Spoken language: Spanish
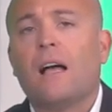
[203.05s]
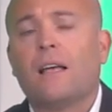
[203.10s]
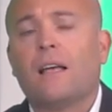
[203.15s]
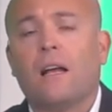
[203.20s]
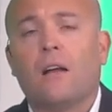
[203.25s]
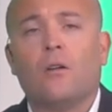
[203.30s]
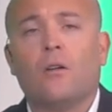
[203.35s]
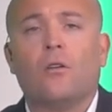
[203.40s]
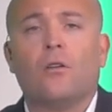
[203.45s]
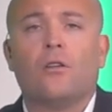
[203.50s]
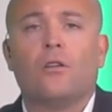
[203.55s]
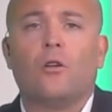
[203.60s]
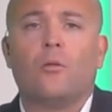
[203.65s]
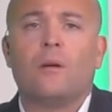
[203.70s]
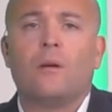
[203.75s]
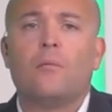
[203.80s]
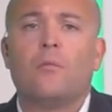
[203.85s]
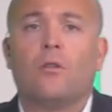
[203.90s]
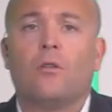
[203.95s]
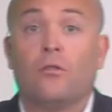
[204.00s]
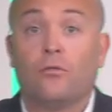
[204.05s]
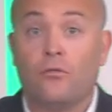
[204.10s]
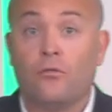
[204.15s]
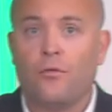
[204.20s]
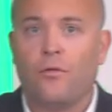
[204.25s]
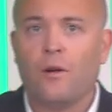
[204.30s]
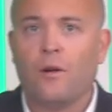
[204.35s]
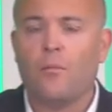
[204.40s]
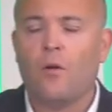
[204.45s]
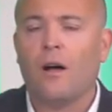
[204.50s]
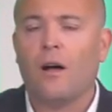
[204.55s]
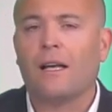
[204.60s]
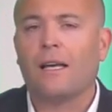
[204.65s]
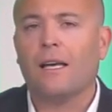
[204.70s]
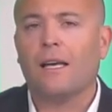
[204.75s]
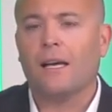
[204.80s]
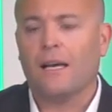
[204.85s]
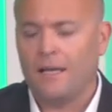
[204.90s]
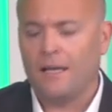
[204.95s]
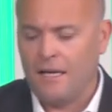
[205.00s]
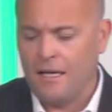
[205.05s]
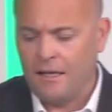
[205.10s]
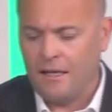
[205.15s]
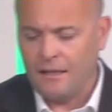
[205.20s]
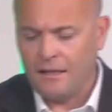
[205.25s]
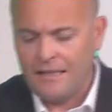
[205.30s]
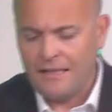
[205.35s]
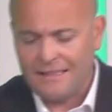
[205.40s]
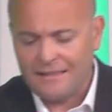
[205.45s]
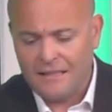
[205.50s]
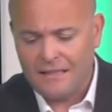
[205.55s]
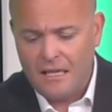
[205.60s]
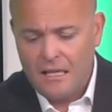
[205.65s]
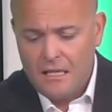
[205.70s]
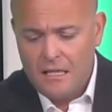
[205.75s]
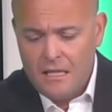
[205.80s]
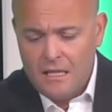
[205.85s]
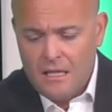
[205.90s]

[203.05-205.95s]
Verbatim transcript: ya lo, vimos, lo sufrimos aquí en, casa,